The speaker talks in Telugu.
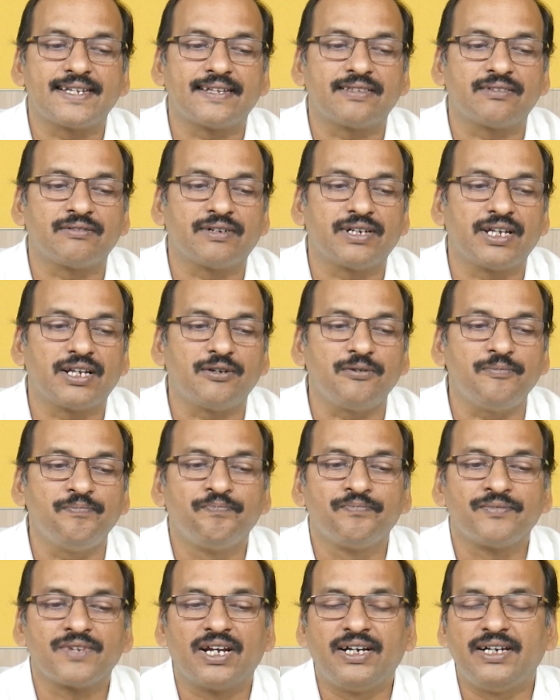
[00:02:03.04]
శాతం ఉన్నారు
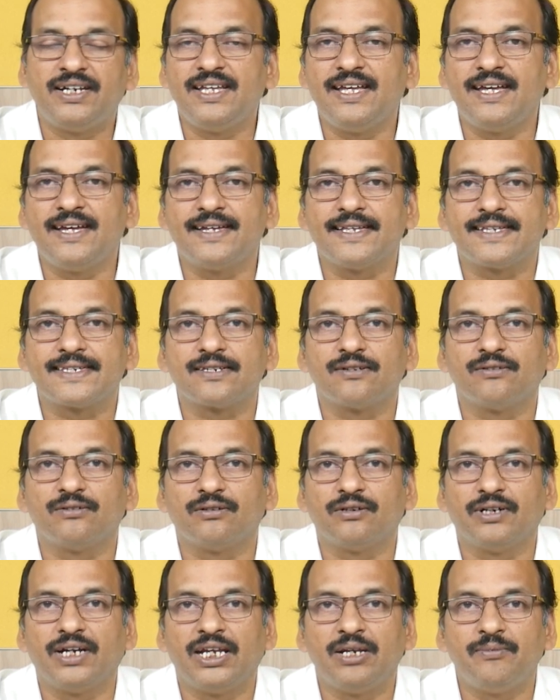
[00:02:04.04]
డిఏఎస్
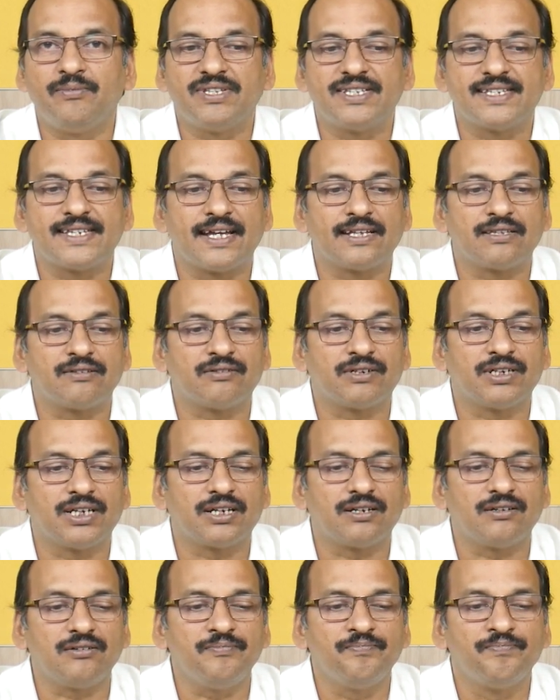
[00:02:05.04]
ఎనిమిది శాతం
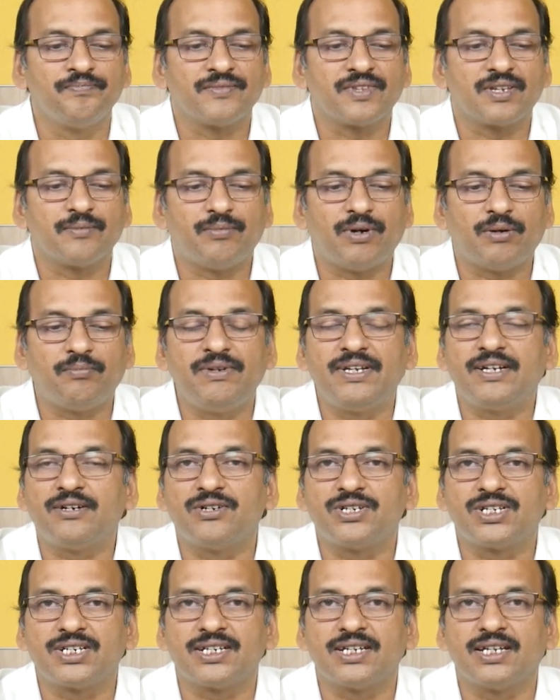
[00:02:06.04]
ఉన్నారు పబ్లిక్
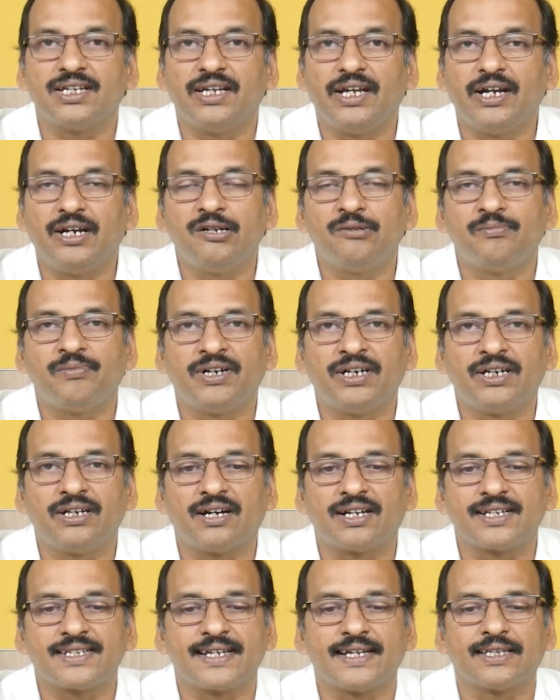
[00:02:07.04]
వచ్చి ఏడు పాయింట్
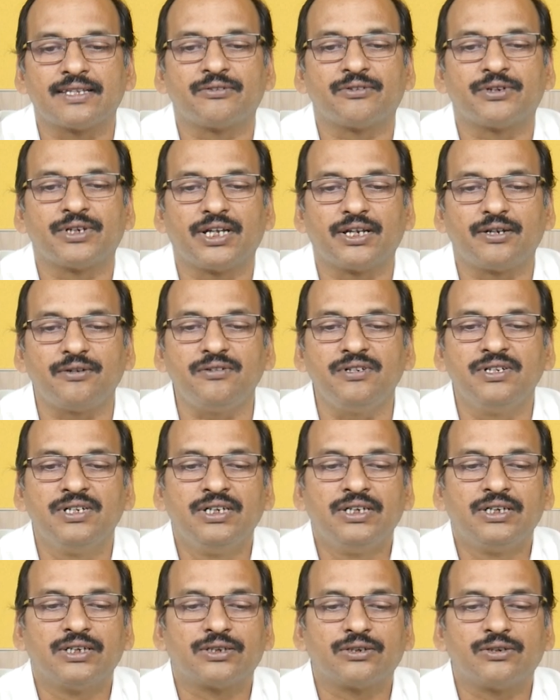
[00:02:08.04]
ఆరు శాతం ఉన్నారు
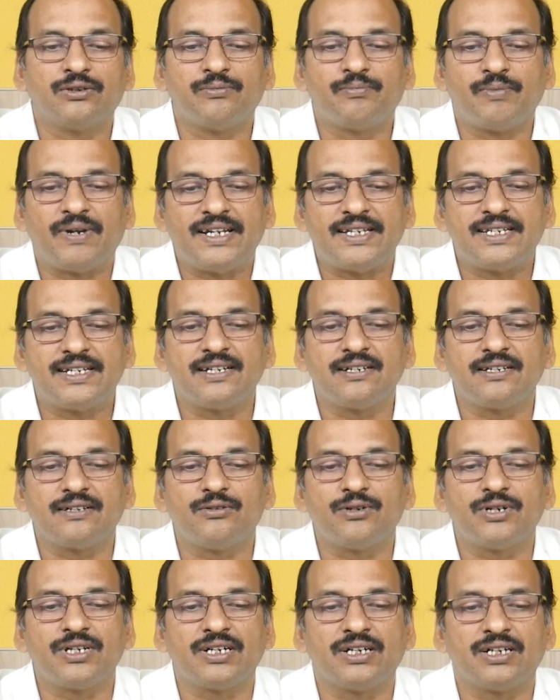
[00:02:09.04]
సో ప్లెడ్జింగ్
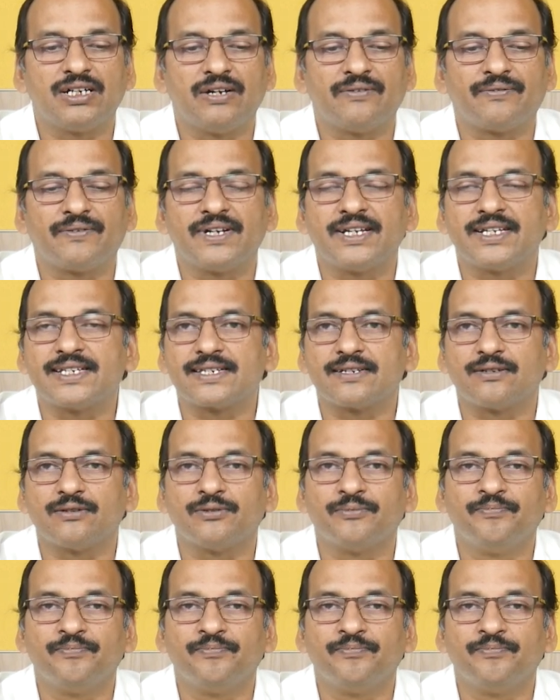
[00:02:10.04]
కూడా ఎఫ్ఐఎస్